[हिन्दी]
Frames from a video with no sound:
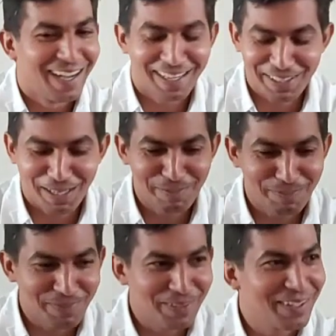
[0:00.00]
अच्छा
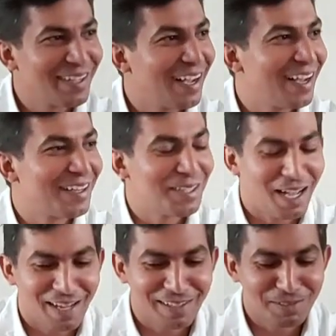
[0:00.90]
सुन, सुना
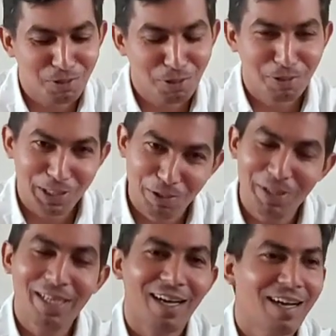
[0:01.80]
हाँ तो
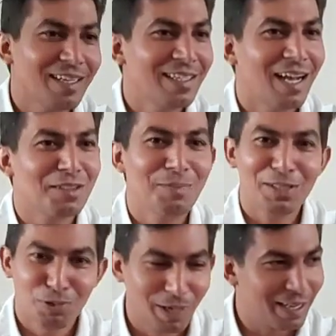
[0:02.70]
इन्होंने कहा कि आत्मा
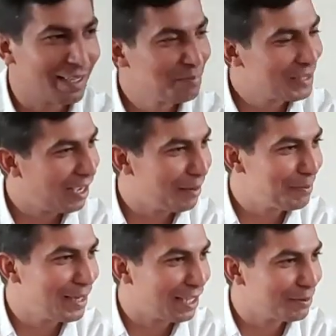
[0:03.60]
सुना है क्या
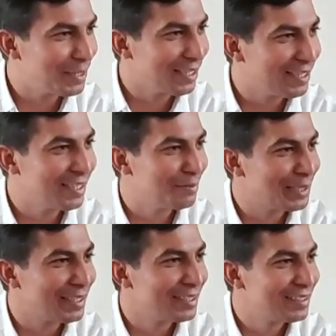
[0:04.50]
आपने आत्मा देखी कभी
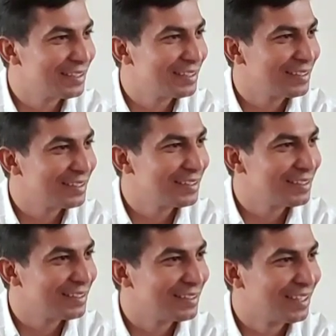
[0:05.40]
नहीं देखी
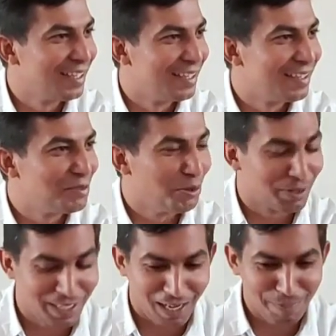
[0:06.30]
तो नहीं कभी
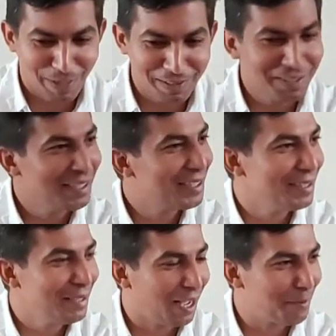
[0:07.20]
तो क्या आप मानते हैं
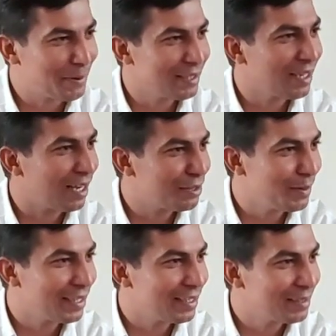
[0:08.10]
कि आपके अंदर
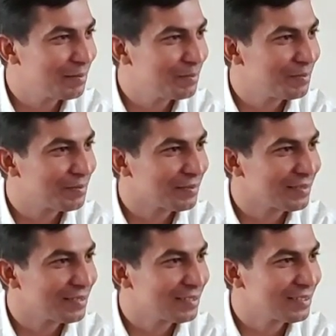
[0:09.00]
आत्मा है
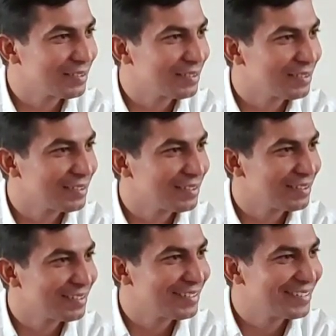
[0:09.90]
अब
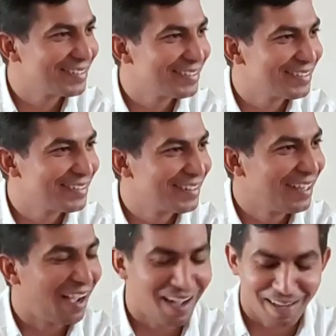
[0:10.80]
सुना हुआ उसके
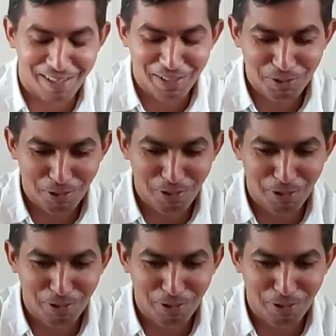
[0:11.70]
हाँ तो